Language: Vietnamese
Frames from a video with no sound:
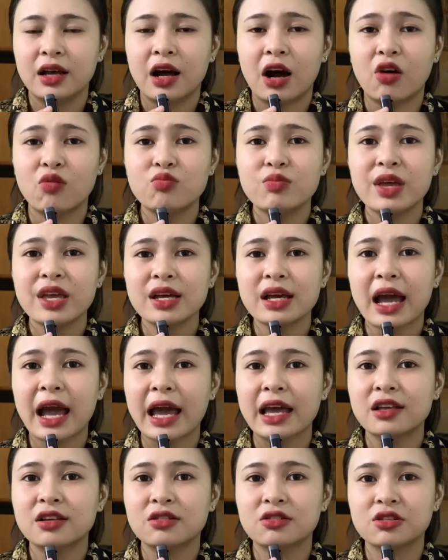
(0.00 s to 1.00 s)
Không biết
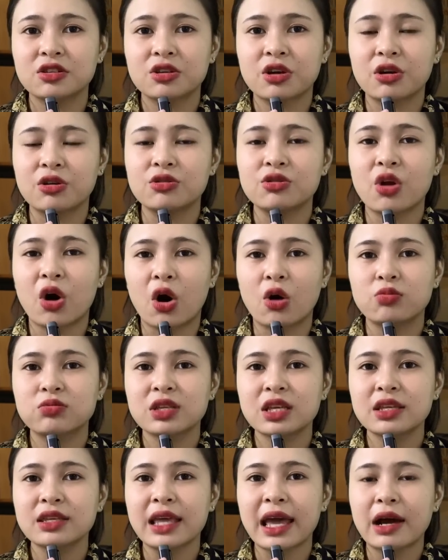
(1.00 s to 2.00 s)
hai người cự
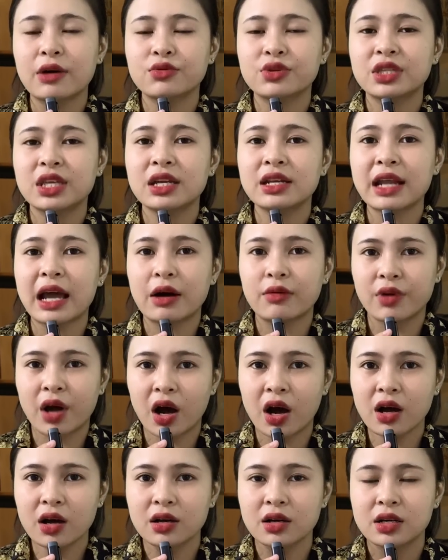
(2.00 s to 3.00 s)
lộn với nhau như thế nào
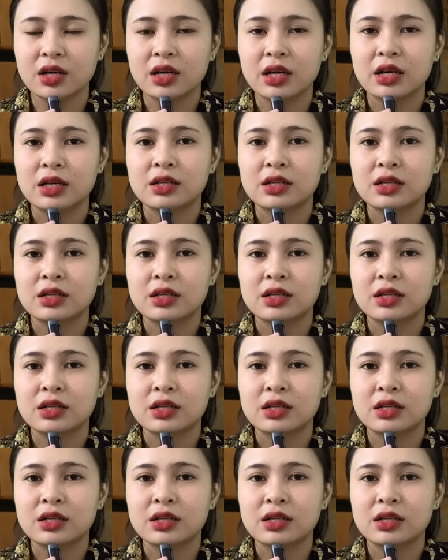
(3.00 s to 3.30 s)
đó.